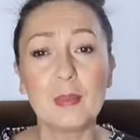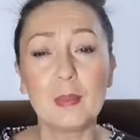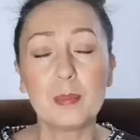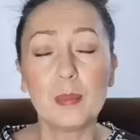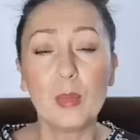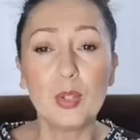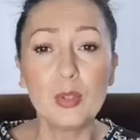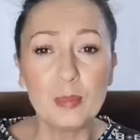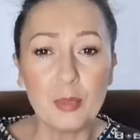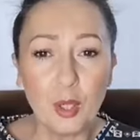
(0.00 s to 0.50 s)

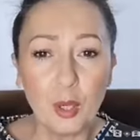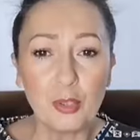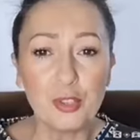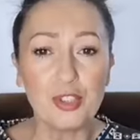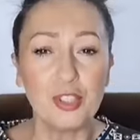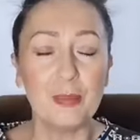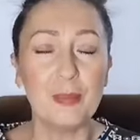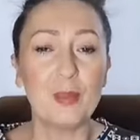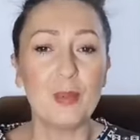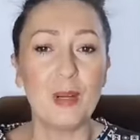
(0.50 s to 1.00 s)
moim
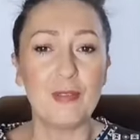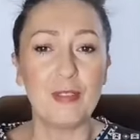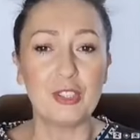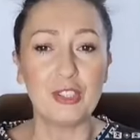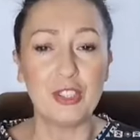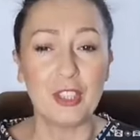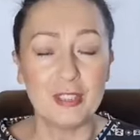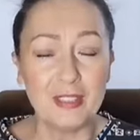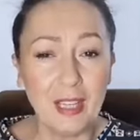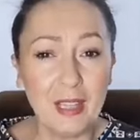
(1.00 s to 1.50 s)
gościem była
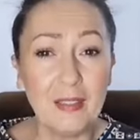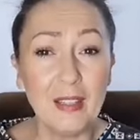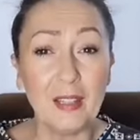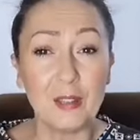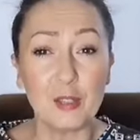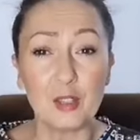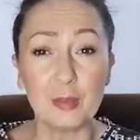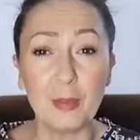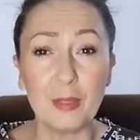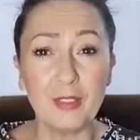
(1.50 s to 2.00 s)
właśnie
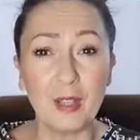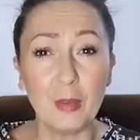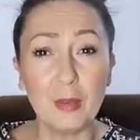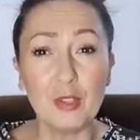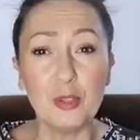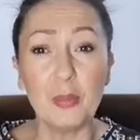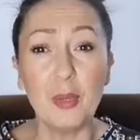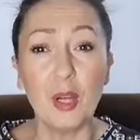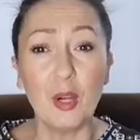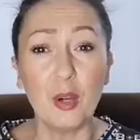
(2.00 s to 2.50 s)
Dana,
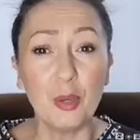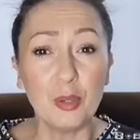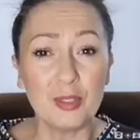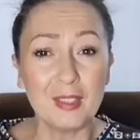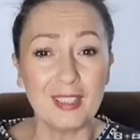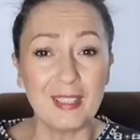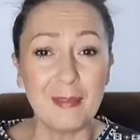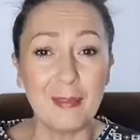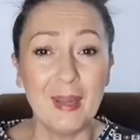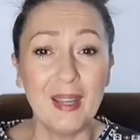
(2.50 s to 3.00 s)
rozmawiałyśmy o
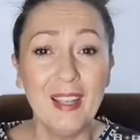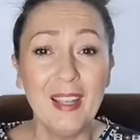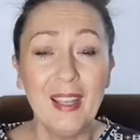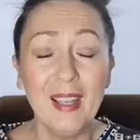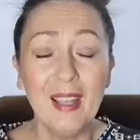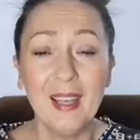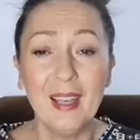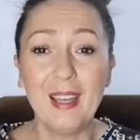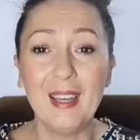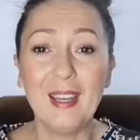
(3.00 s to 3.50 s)
tym,
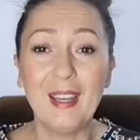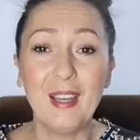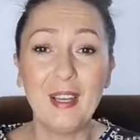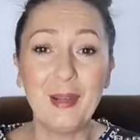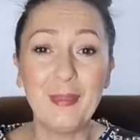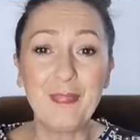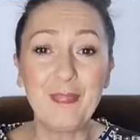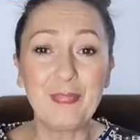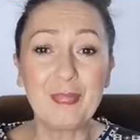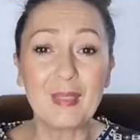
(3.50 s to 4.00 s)

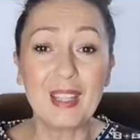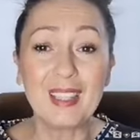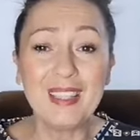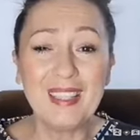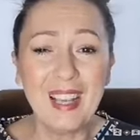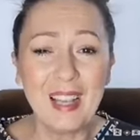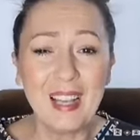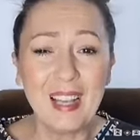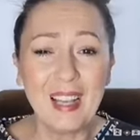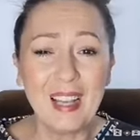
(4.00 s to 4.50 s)

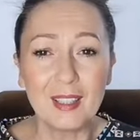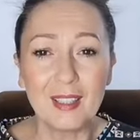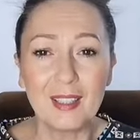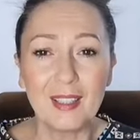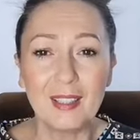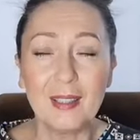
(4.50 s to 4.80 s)
jak